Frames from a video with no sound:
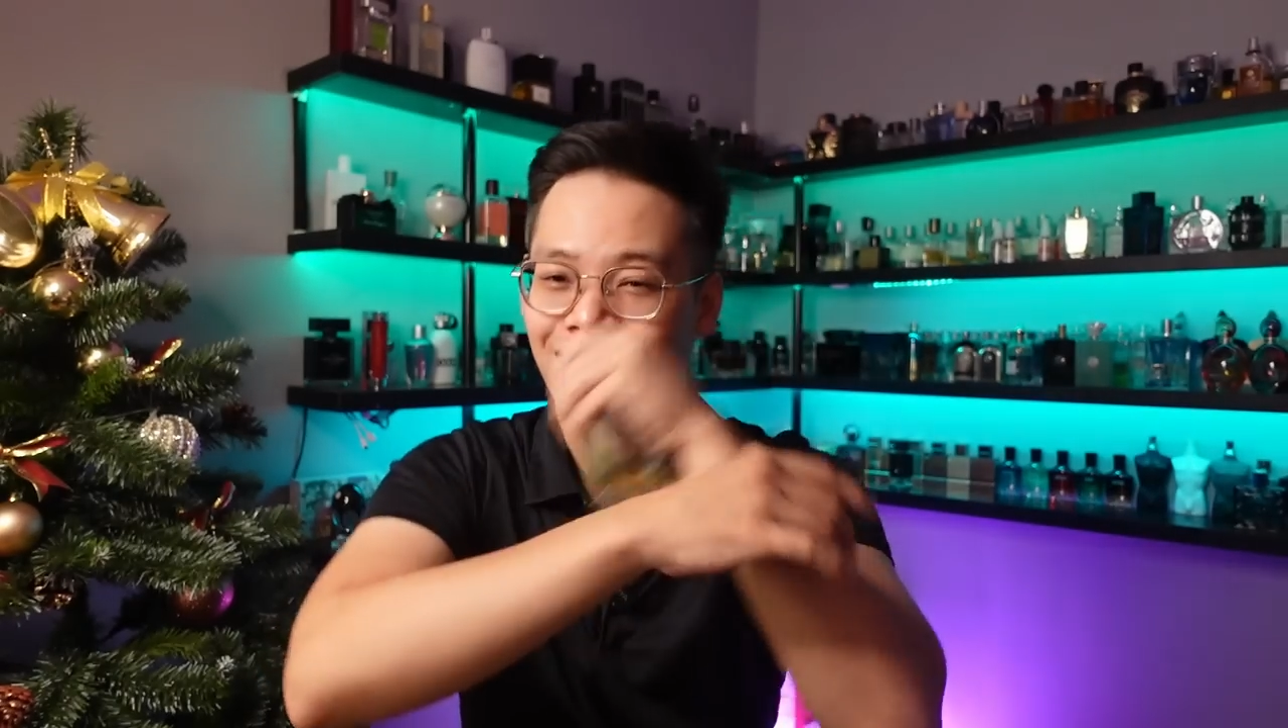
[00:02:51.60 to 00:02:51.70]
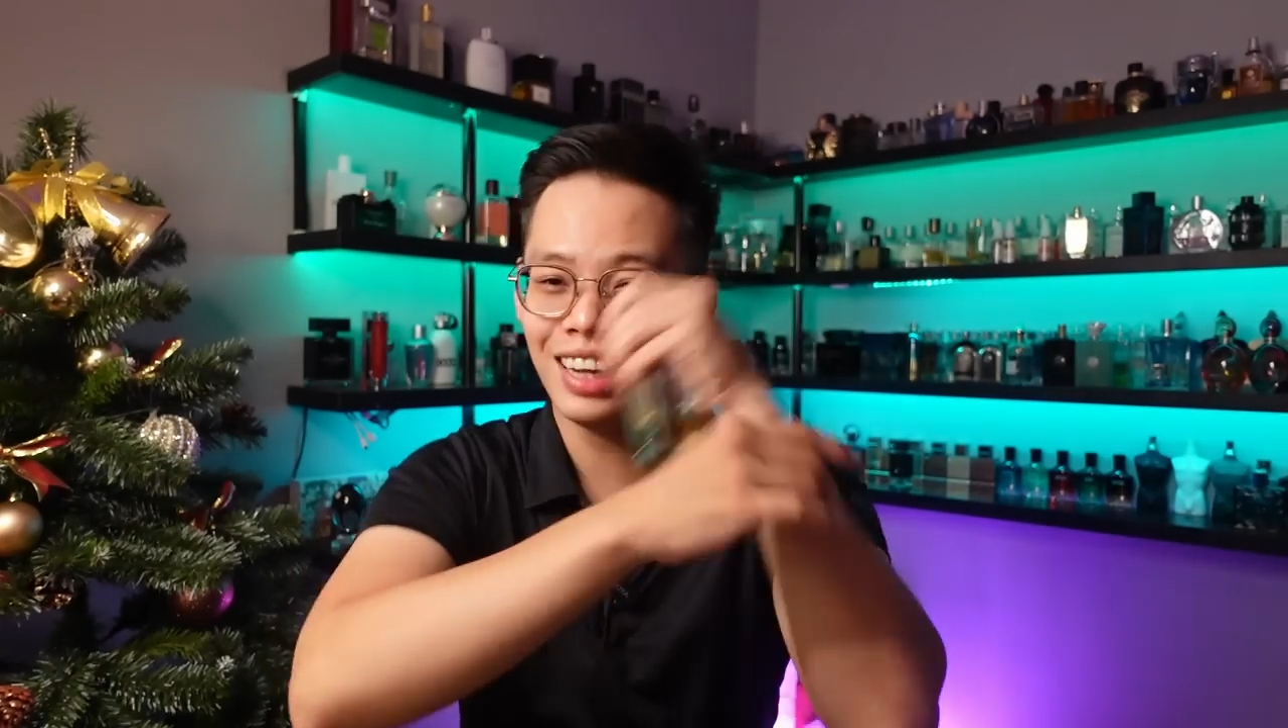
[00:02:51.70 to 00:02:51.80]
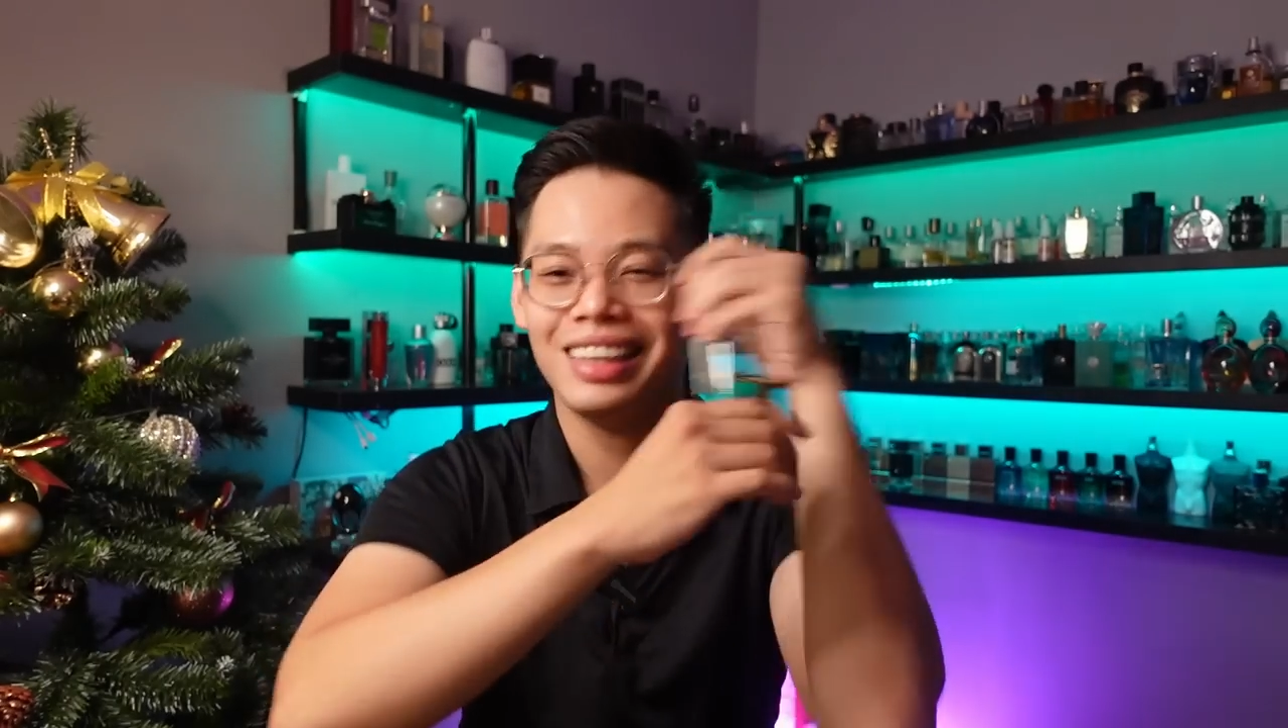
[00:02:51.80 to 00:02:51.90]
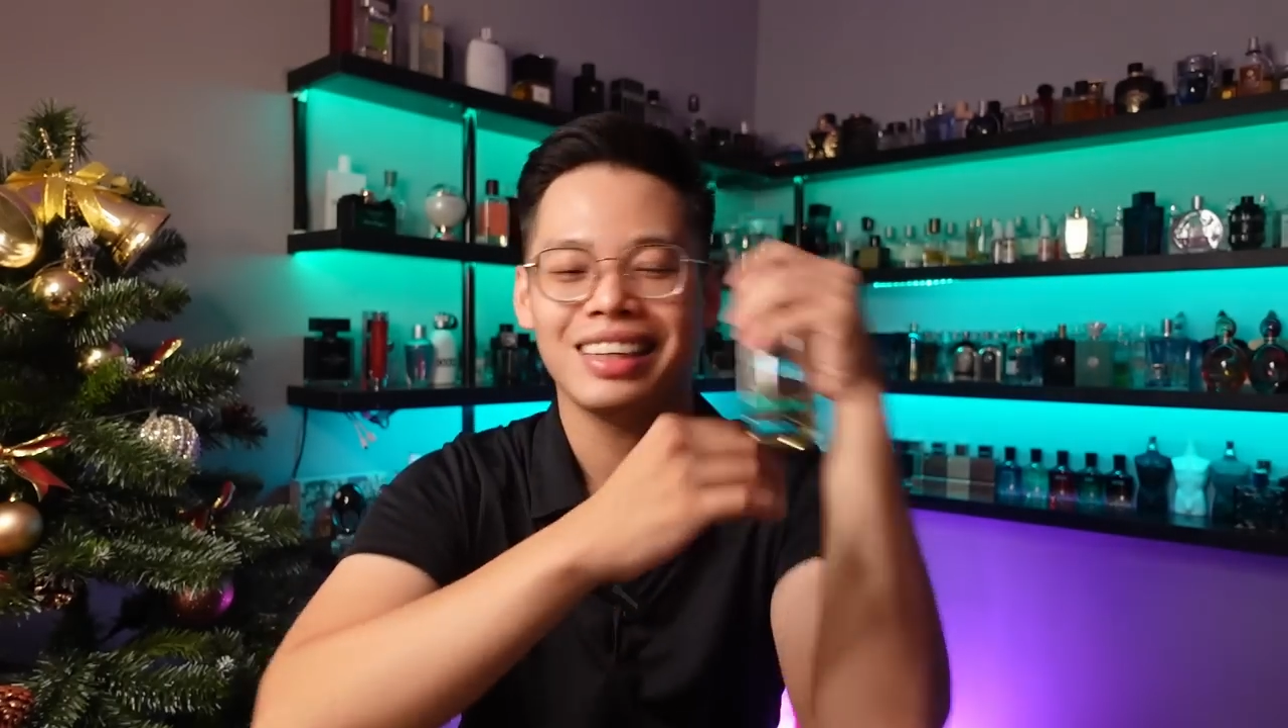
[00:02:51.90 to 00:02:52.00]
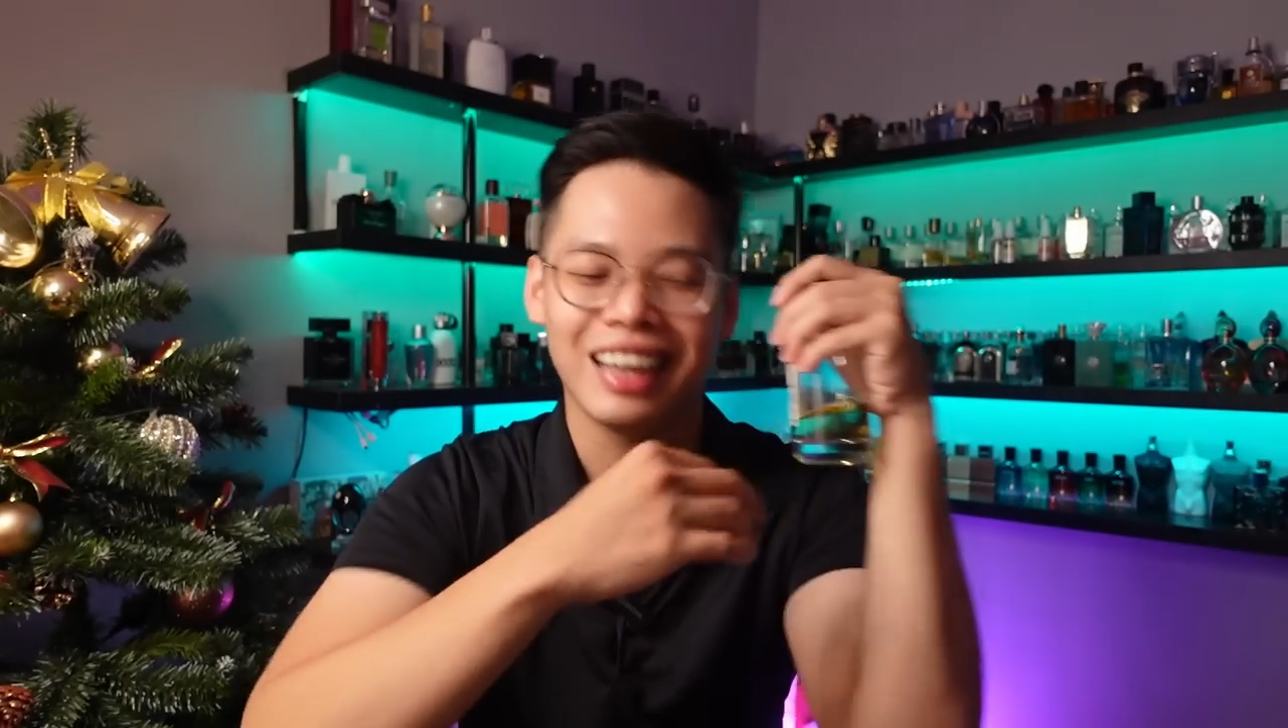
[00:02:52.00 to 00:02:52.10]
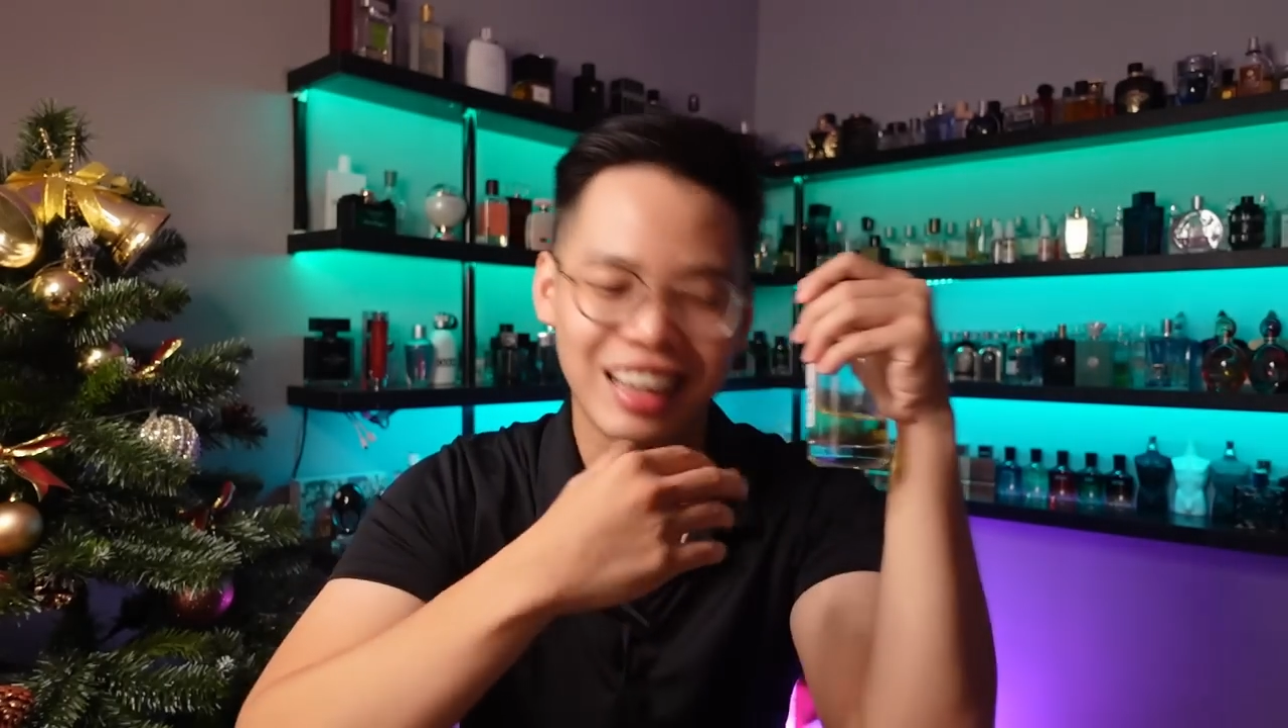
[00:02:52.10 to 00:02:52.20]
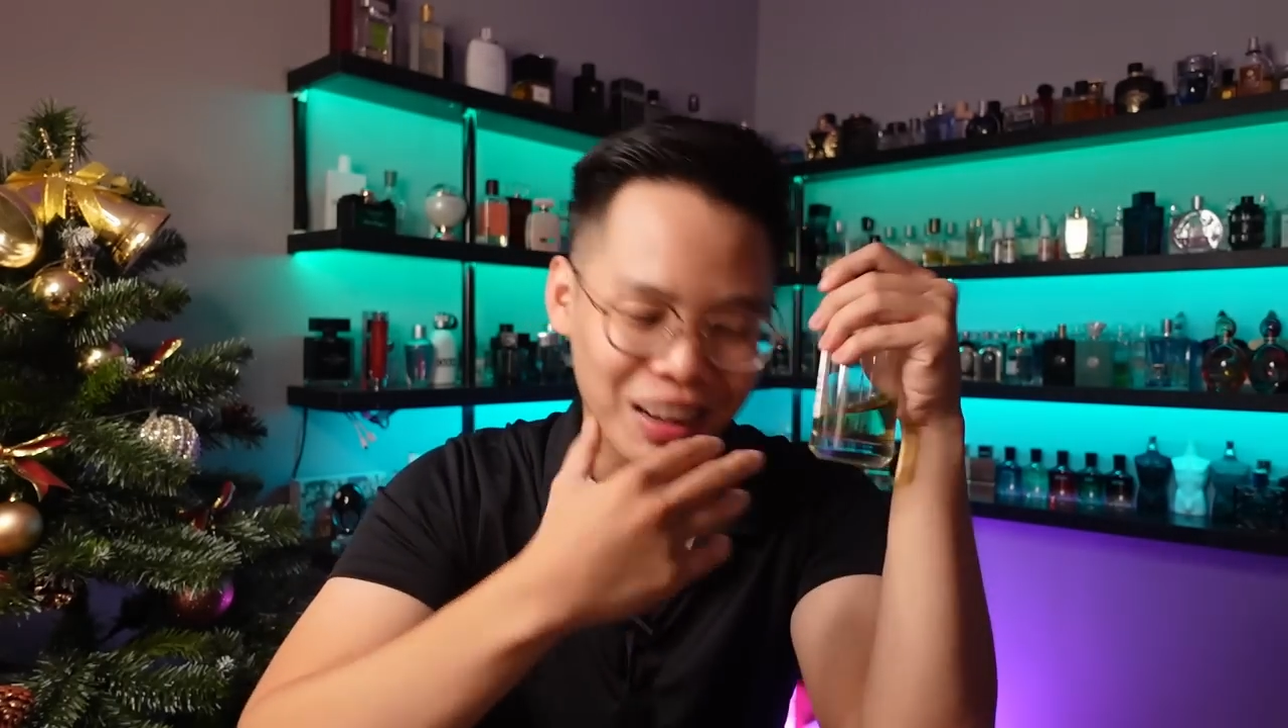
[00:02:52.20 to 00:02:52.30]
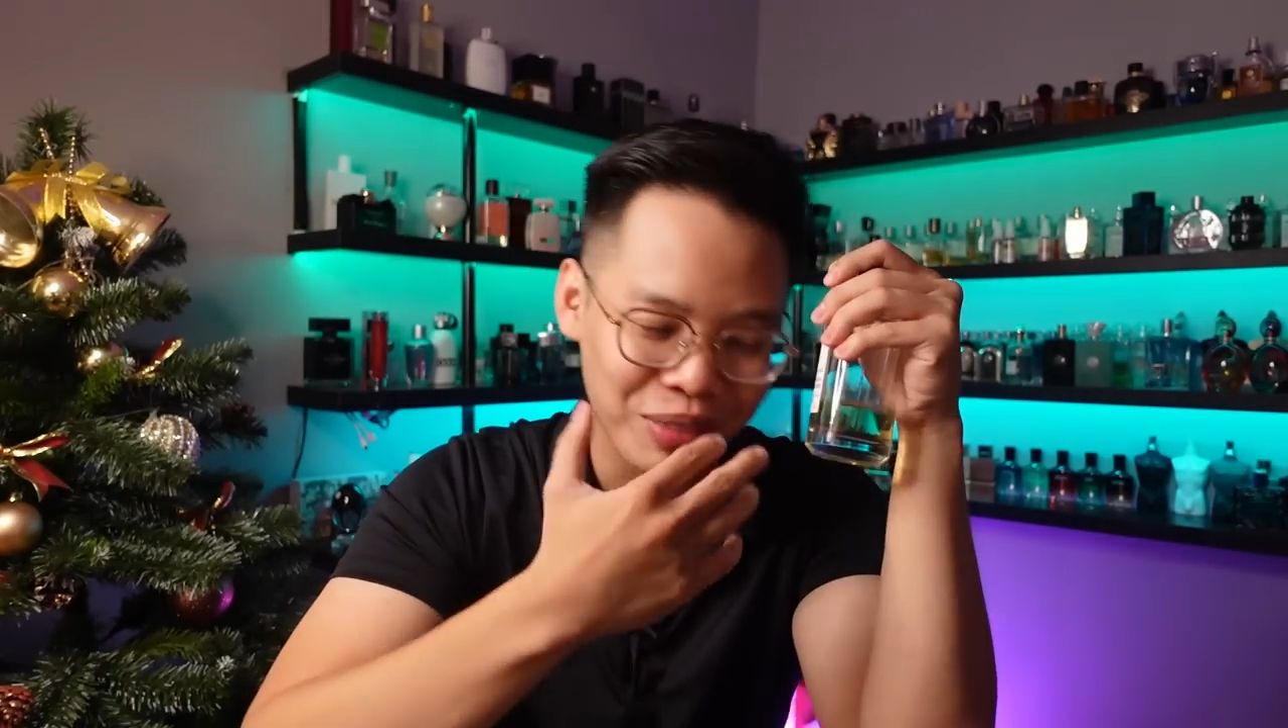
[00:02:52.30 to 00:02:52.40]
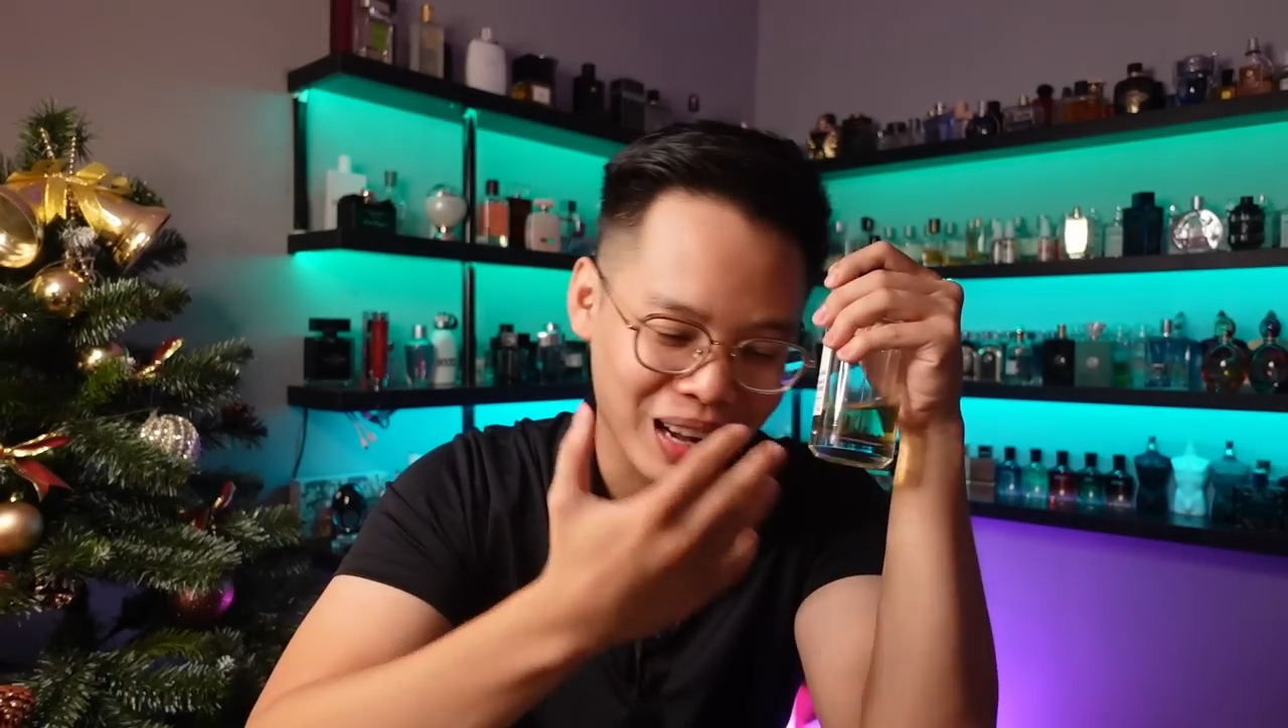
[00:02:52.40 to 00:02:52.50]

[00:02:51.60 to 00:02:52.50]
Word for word: đấy đấy là một